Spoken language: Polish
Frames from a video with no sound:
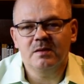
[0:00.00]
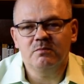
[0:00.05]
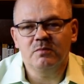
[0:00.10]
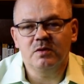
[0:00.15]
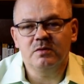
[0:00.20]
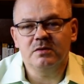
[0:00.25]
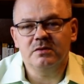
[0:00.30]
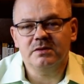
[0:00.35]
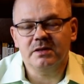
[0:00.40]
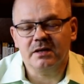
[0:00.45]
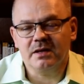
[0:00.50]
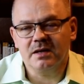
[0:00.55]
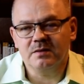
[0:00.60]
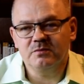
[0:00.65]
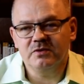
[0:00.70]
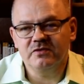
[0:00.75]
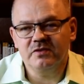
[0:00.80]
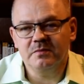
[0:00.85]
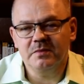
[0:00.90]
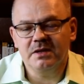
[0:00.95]
bo tak jak
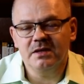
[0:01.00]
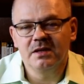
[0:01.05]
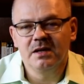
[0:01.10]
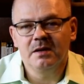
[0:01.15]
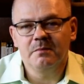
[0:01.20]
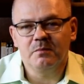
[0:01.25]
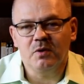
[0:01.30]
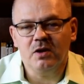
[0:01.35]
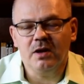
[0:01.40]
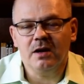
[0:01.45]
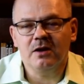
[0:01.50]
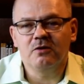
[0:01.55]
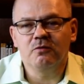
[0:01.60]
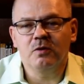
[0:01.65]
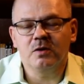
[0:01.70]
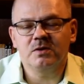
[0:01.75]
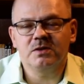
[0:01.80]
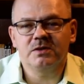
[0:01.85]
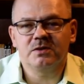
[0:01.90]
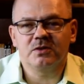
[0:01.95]
mówimy, Polak
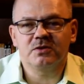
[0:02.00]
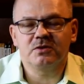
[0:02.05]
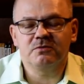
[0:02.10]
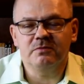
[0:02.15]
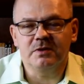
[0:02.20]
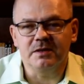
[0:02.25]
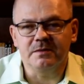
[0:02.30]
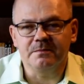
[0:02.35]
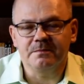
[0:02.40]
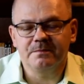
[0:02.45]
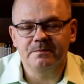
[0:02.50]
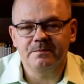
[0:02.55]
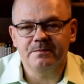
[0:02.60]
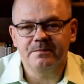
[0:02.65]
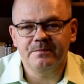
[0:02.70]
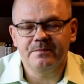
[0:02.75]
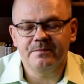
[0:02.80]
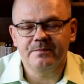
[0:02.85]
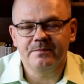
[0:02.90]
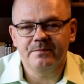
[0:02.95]
głodny to zły.
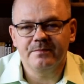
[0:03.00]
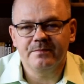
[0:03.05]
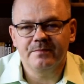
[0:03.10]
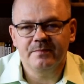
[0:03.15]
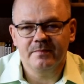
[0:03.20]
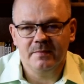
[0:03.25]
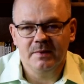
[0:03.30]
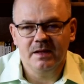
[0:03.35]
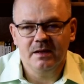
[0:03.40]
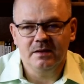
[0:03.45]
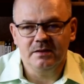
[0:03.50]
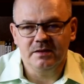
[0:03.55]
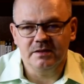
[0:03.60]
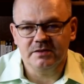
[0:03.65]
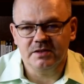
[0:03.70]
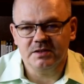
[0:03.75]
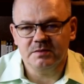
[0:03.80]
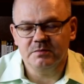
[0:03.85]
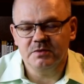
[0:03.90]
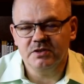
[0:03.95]

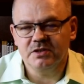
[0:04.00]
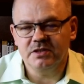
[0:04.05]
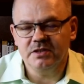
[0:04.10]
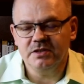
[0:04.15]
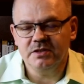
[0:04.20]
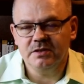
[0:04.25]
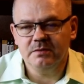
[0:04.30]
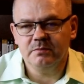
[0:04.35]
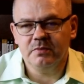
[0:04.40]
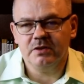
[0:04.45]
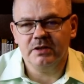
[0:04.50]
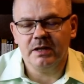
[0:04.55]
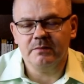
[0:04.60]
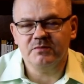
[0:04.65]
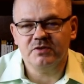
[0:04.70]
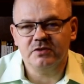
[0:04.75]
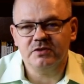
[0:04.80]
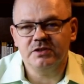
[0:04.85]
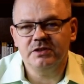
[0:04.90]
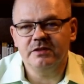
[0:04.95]
Jesteśmy źli, bo
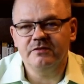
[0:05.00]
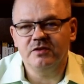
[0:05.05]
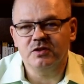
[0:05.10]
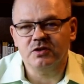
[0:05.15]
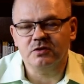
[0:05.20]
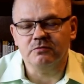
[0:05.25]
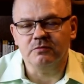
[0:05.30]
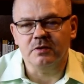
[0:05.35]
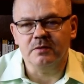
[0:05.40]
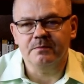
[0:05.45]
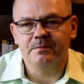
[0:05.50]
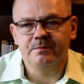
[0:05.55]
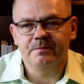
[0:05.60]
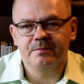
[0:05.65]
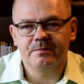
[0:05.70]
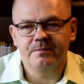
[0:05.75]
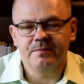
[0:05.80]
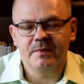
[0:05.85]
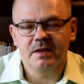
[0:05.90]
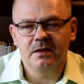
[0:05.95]
nam coś nie wyszło.
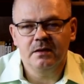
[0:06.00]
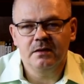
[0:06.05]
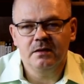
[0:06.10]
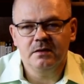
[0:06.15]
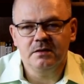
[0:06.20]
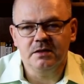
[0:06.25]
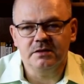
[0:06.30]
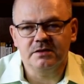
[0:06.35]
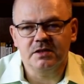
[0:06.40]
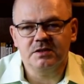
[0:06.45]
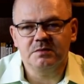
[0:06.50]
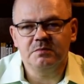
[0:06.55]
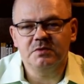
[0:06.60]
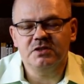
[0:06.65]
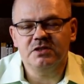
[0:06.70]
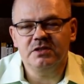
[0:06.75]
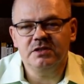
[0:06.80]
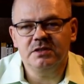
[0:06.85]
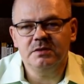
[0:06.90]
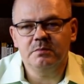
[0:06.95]
Jesteśmy
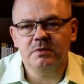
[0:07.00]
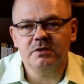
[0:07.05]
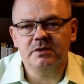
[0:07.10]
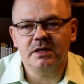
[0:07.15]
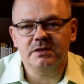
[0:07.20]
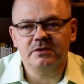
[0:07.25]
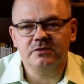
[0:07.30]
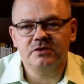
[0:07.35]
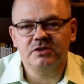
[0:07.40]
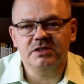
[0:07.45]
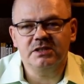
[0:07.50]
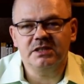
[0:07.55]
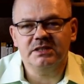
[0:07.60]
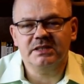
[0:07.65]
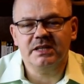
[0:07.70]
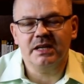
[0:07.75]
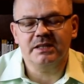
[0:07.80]
źli, bo na coś się nie